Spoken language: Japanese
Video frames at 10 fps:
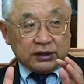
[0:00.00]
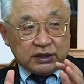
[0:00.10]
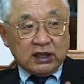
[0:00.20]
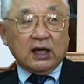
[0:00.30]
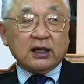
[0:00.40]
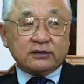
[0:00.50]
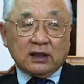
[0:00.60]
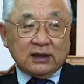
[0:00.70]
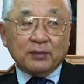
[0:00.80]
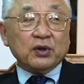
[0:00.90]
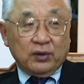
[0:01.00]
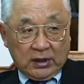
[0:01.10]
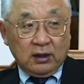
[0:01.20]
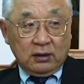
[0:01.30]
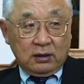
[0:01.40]
聞けなかったらダメよ
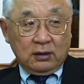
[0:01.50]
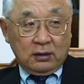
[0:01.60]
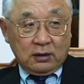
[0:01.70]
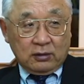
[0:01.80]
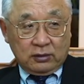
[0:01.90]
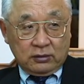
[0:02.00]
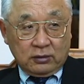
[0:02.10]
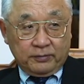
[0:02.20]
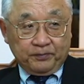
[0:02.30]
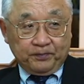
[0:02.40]
ね今度